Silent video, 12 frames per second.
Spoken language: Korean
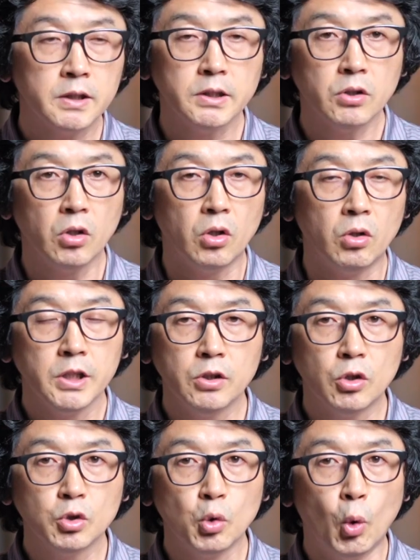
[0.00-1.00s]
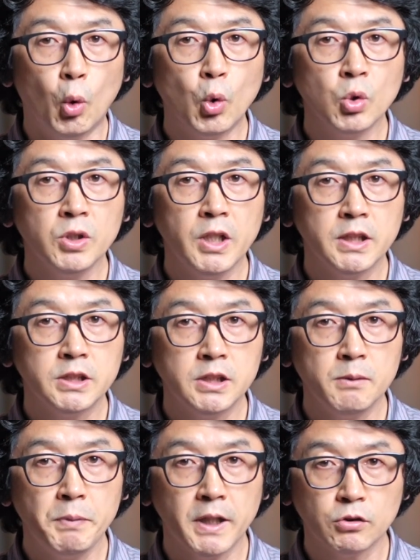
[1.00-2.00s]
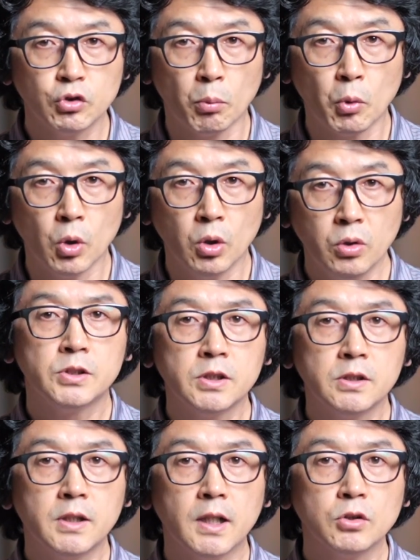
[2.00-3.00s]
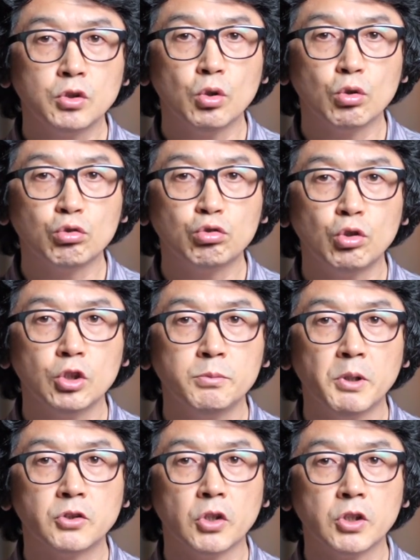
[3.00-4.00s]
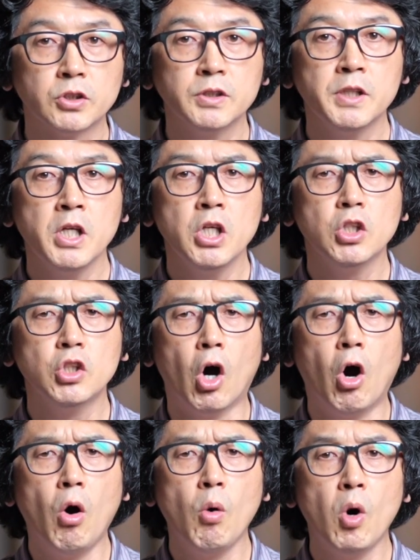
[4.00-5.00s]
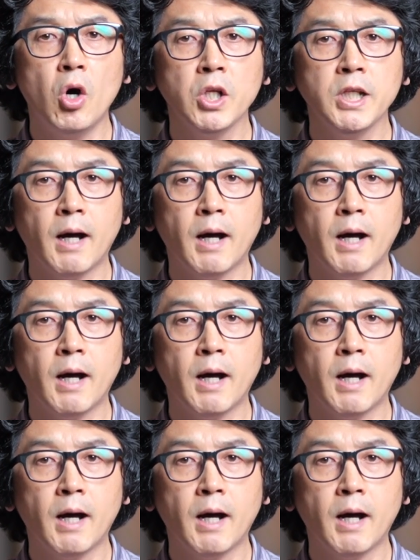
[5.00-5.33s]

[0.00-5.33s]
그래서 이거는 오는데 실패할 수 없고요. 즉각적으로 주어지면서 이것은 영원히